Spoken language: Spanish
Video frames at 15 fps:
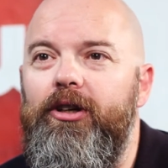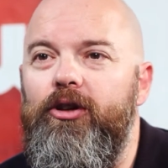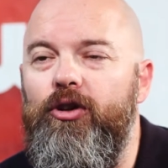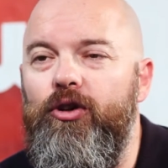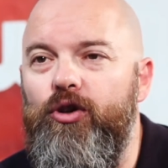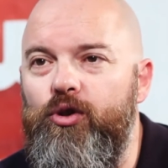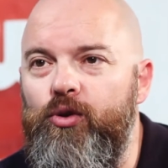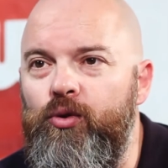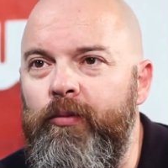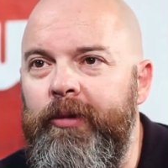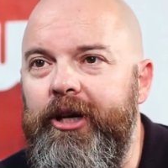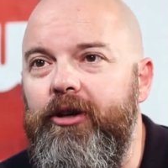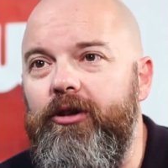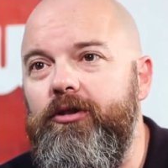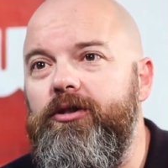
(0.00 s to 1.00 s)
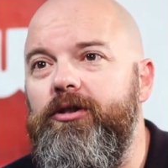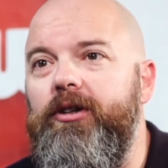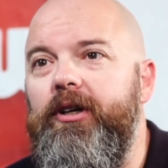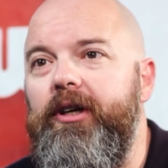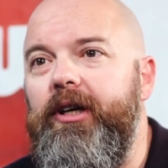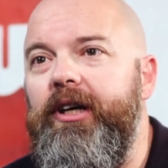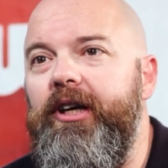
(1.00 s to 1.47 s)
con los números,
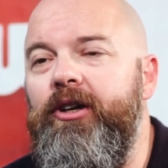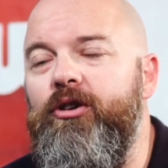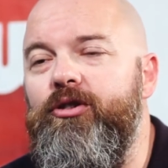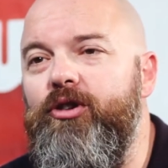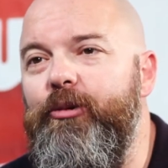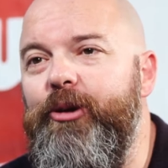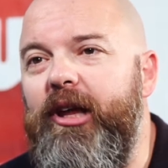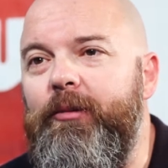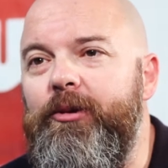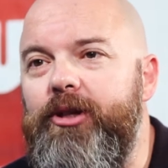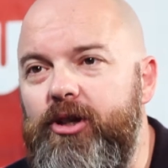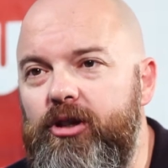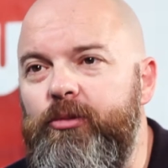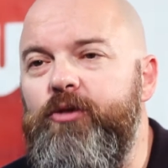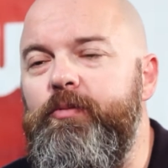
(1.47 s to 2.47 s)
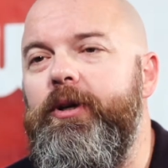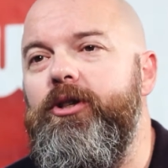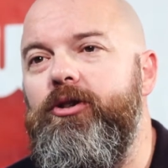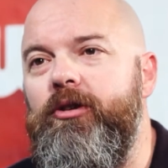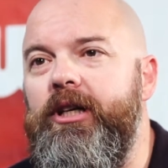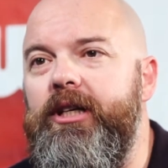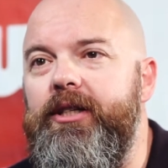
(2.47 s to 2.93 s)
y nos olvidamos que somos
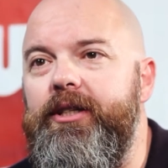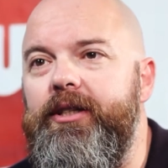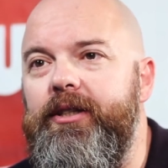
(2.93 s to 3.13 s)
personas.